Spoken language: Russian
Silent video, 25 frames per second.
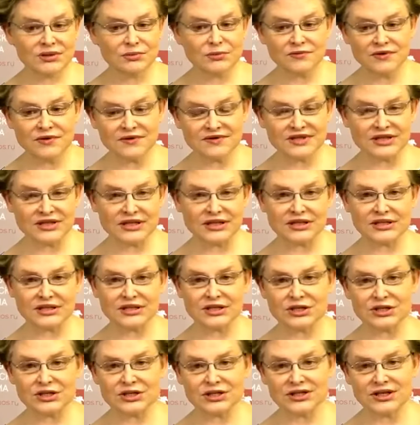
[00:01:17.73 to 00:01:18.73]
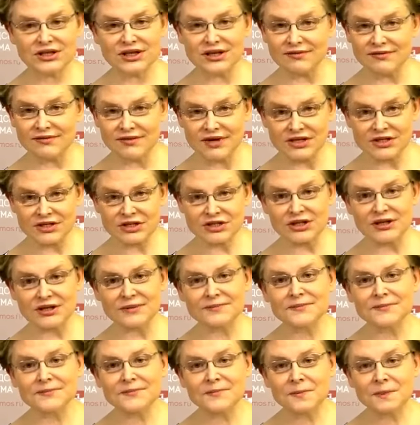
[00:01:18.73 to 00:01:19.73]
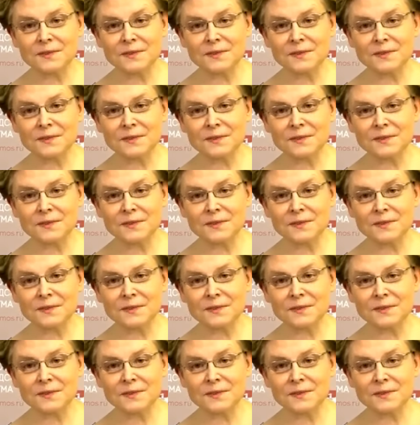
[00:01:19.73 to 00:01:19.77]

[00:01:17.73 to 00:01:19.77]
Поэтому во всех всех отношениях важно